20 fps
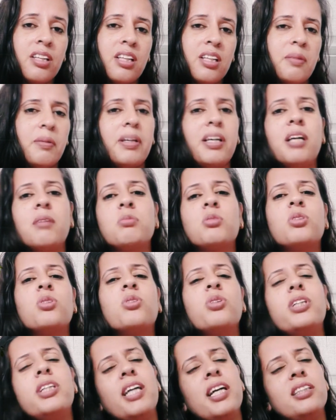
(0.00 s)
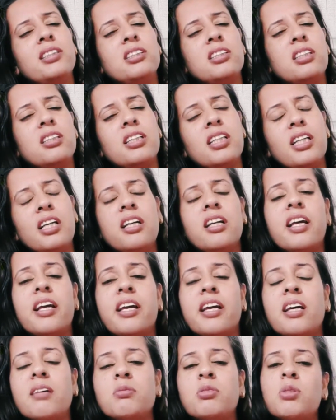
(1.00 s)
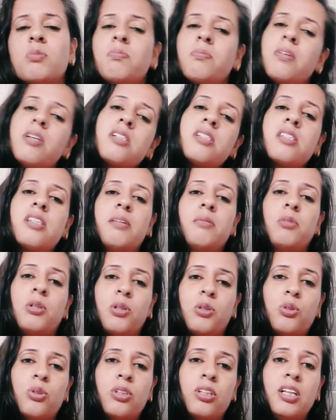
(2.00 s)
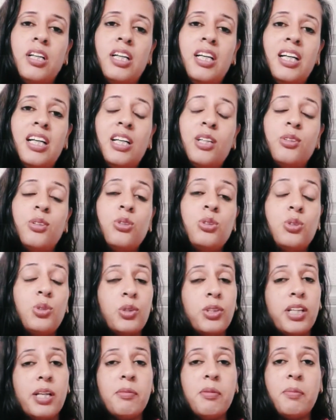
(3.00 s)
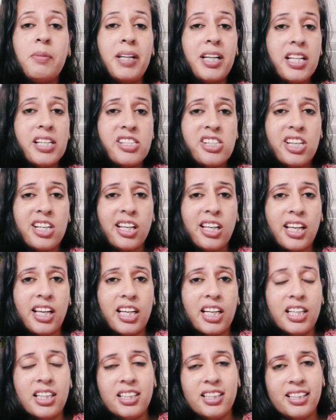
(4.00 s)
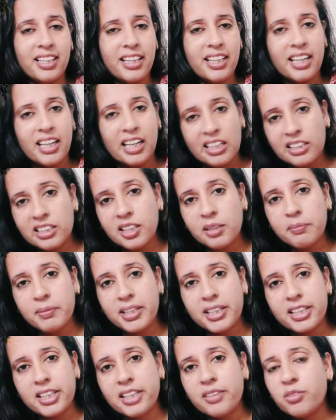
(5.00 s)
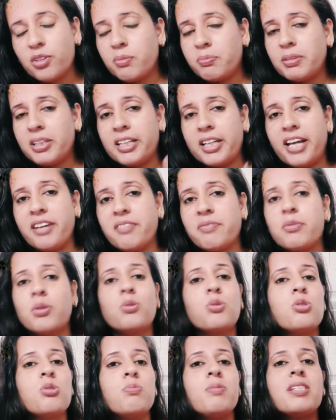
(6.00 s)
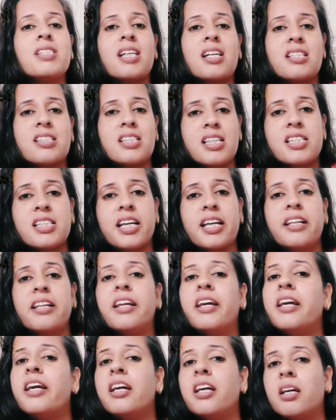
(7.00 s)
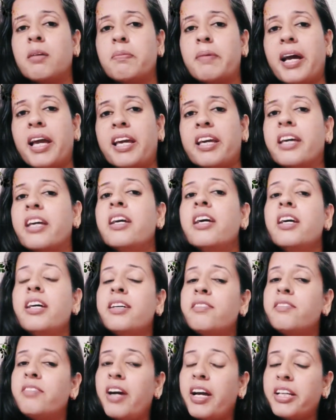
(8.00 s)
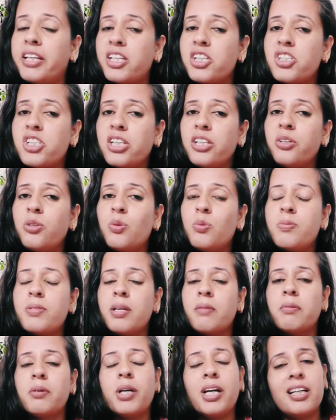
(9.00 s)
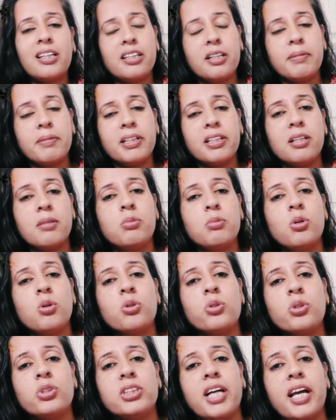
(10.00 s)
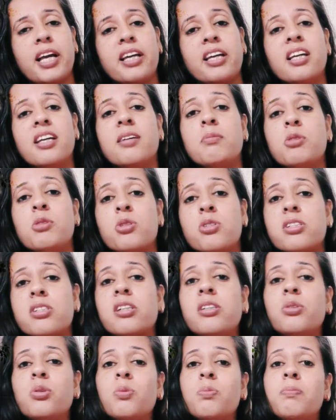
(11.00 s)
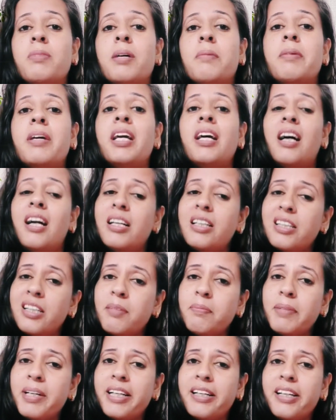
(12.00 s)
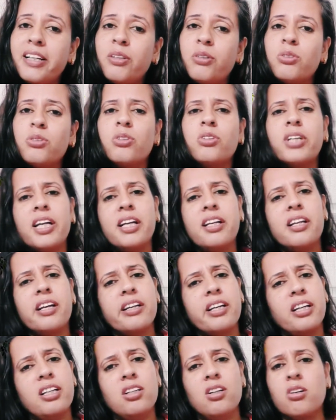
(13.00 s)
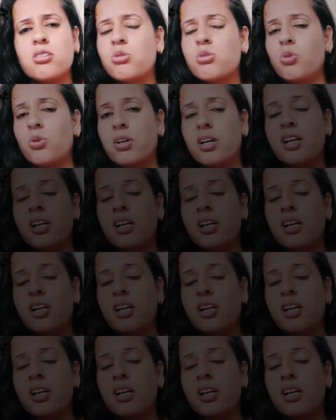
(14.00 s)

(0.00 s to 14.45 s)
भाई हमको तो कोई टेंशन ही नहीं है हम तो मस्त हैं बिल्कुल तो सुनने में बड़ा अच्छा लगेगा लेकिन अल्टीमेटली वो अपनी लाइफ में कुछ भी सक्सेस गेन नहीं कर पाएंगे फाइनेंशियली रूप से भी अल्टीमेटली ब्रोक हो जाएंगे इमोशनल रूप में भी अल्टीमेटली उनको कहीं ना कहीं लॉस होगा